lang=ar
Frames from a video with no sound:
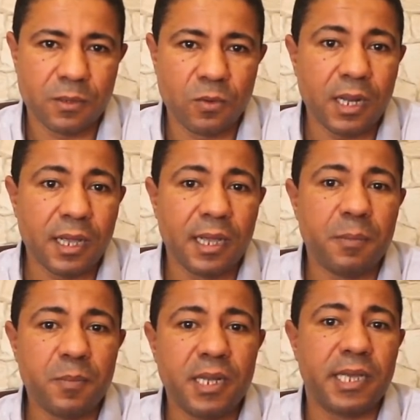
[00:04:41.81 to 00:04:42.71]

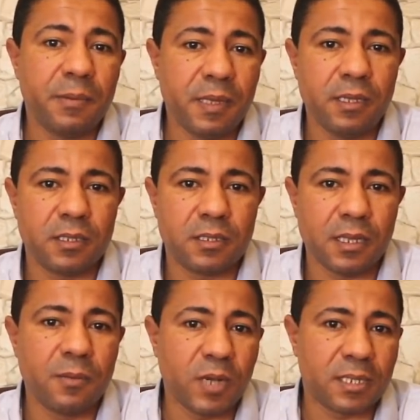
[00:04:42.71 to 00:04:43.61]
والاهم اللي كيميز
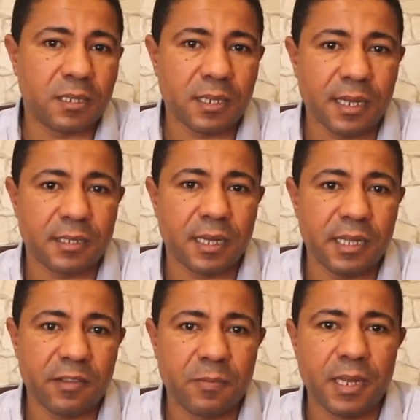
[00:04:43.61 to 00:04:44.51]
المؤسسه
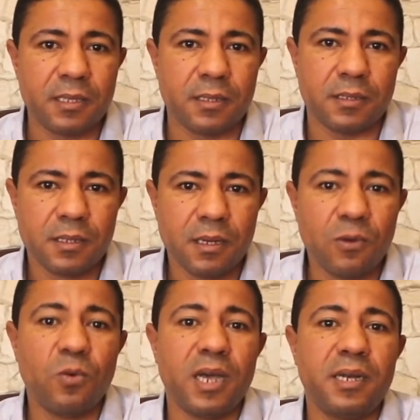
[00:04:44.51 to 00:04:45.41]
العسكريه في بلادنا
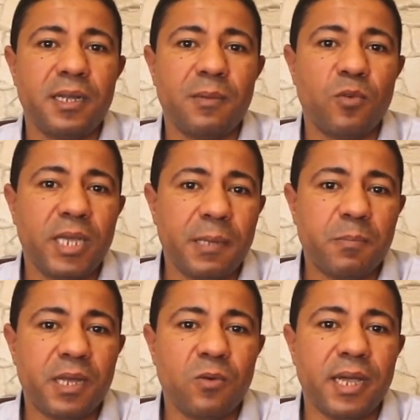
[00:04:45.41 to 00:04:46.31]
هو ان
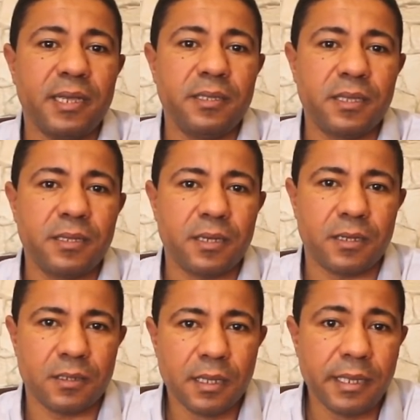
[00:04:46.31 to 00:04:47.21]
المهمه الوحيده
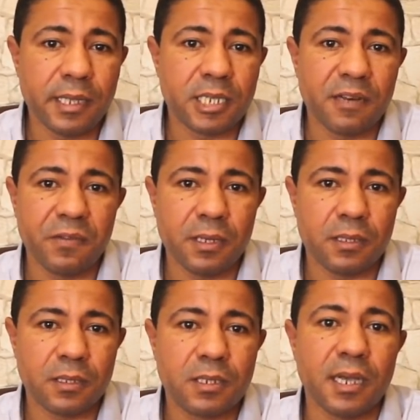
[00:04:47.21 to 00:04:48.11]
ديالها هي
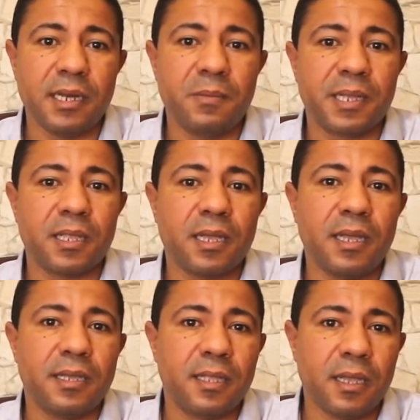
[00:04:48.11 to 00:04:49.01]
تنفيذ تعليمات
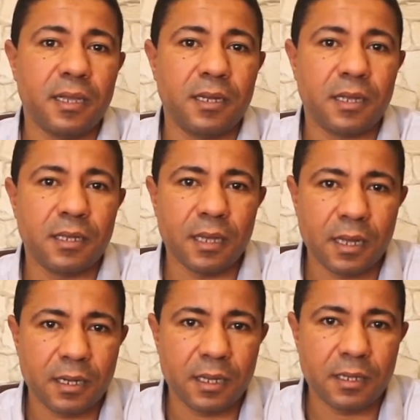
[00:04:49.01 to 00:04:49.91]
القائد الاعلى
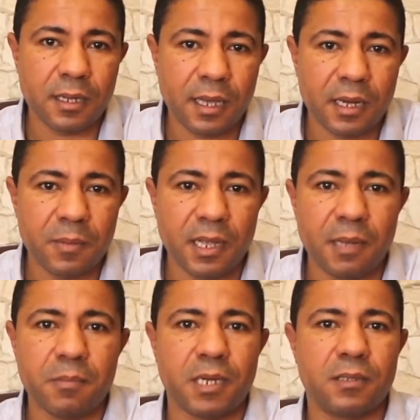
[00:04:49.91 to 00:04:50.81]
لاركان الحرب
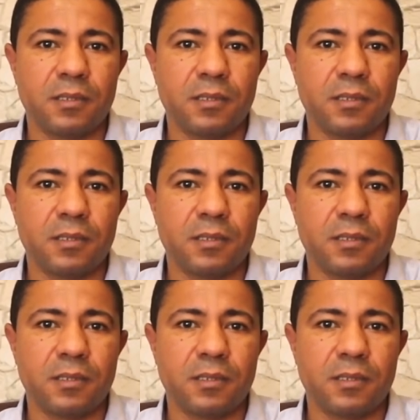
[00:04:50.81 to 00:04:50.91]
العامه